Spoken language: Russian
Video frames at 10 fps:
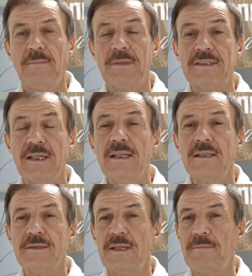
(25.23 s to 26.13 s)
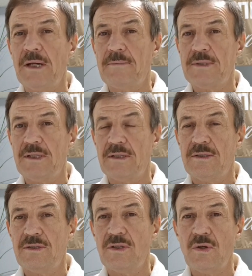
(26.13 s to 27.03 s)
постоянно занимаемся
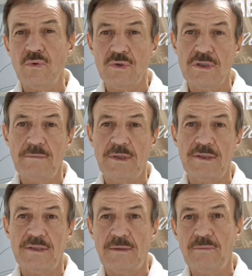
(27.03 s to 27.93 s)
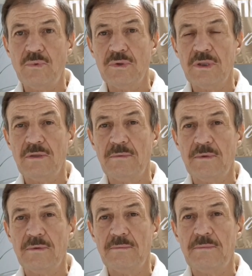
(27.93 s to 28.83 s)
серьезными
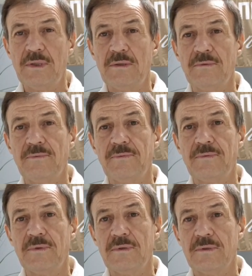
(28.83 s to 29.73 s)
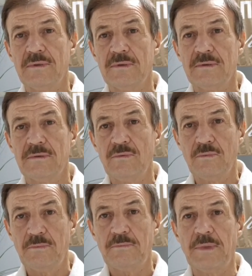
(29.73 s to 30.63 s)
разработками в
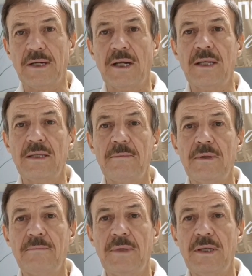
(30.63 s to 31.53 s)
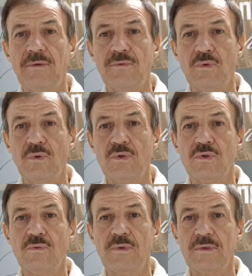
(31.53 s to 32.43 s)
ну, по крайней мере, в той,
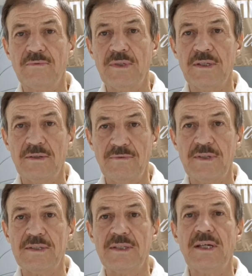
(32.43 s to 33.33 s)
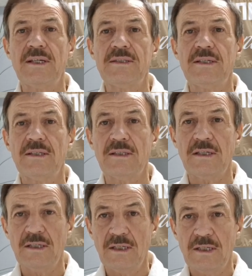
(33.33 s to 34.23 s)
что вот вы, вы знаете, это